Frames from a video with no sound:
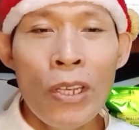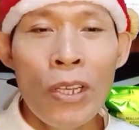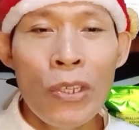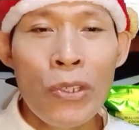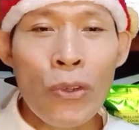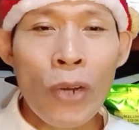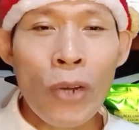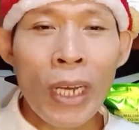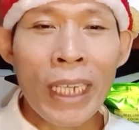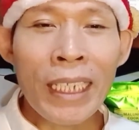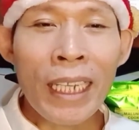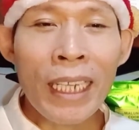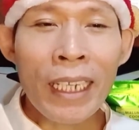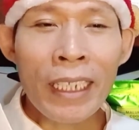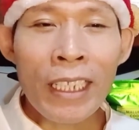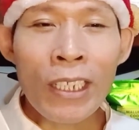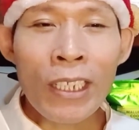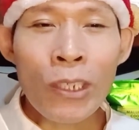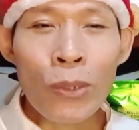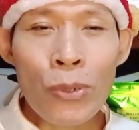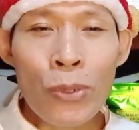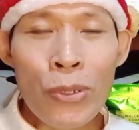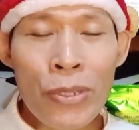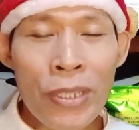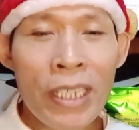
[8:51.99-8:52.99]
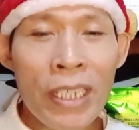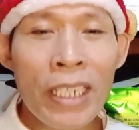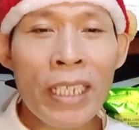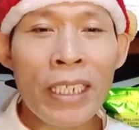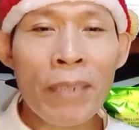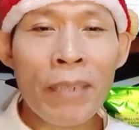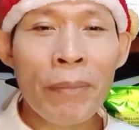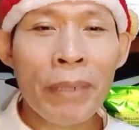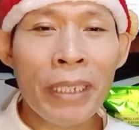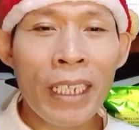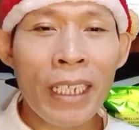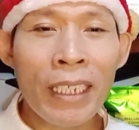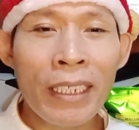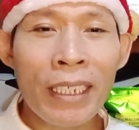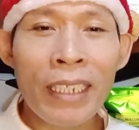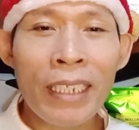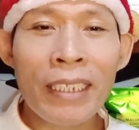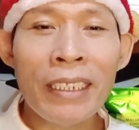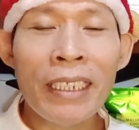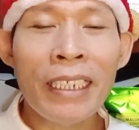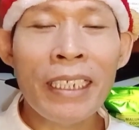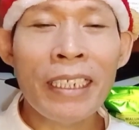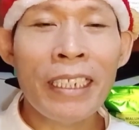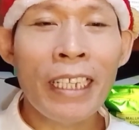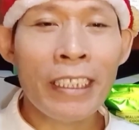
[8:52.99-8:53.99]
So, ang laking kusting na
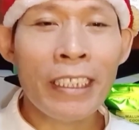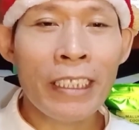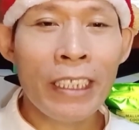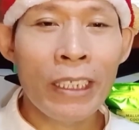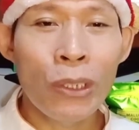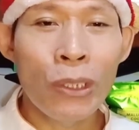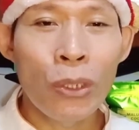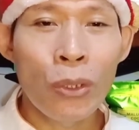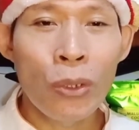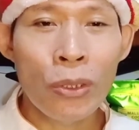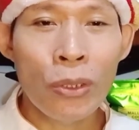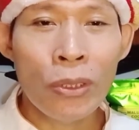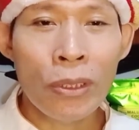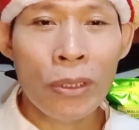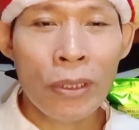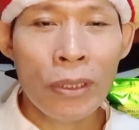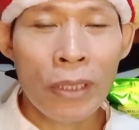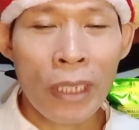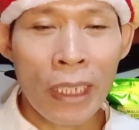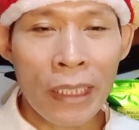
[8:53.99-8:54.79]
madadagdag natin doon.